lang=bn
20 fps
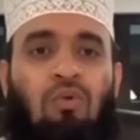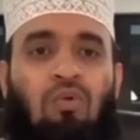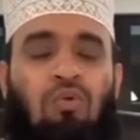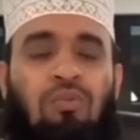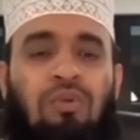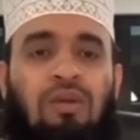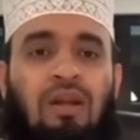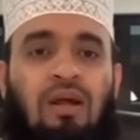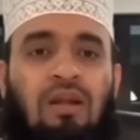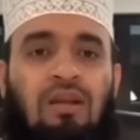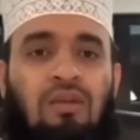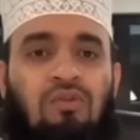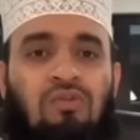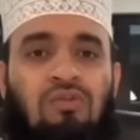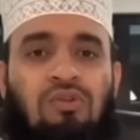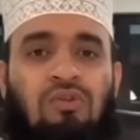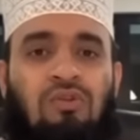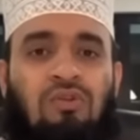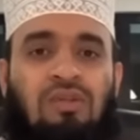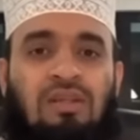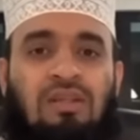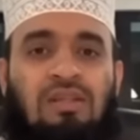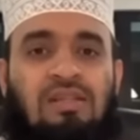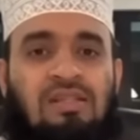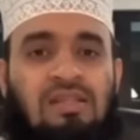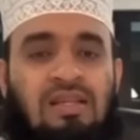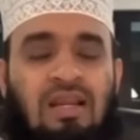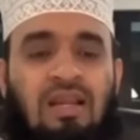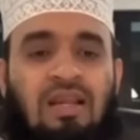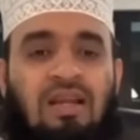কর্মীরা নিয়োজিত তাদের
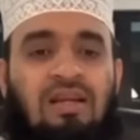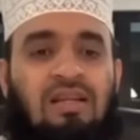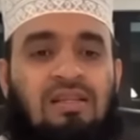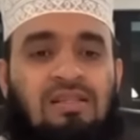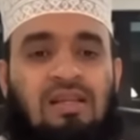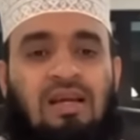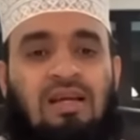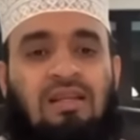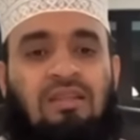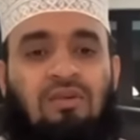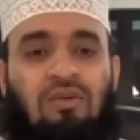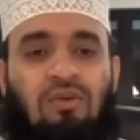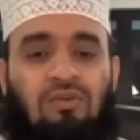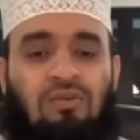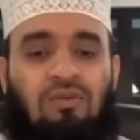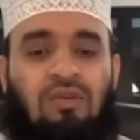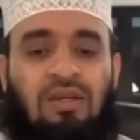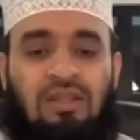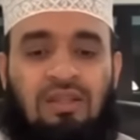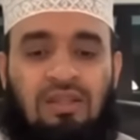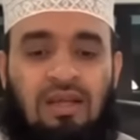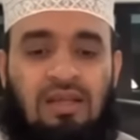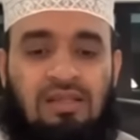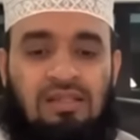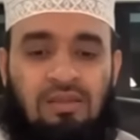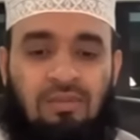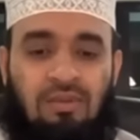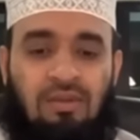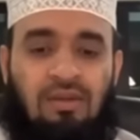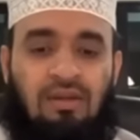স্যালারিটা জাকাতের অর্থ থেকে দেয়া
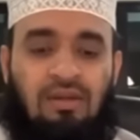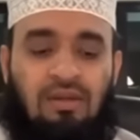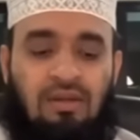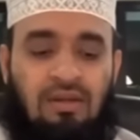যাবে